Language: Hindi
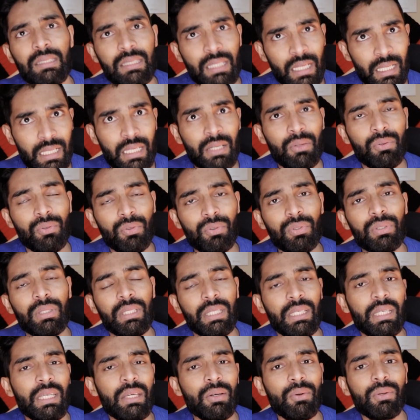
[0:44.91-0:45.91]
जाके उनको
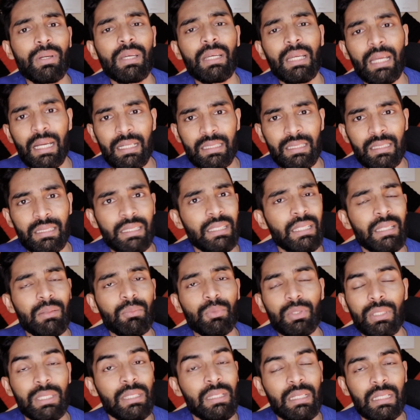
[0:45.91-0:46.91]
दिखी होगी कैसे दिखी
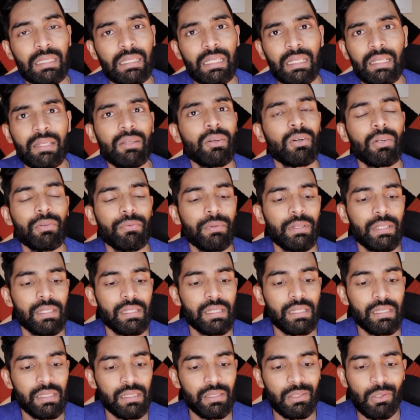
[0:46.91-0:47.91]
मुझे नहीं लगता कि
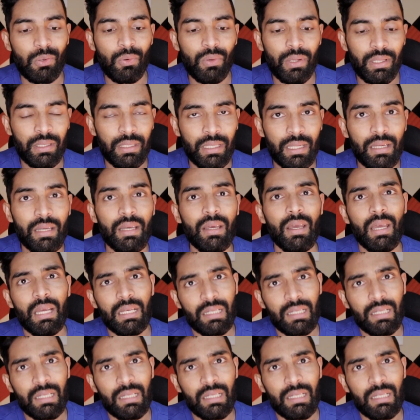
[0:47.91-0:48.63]
नोटिफिकेशन किसी को गई है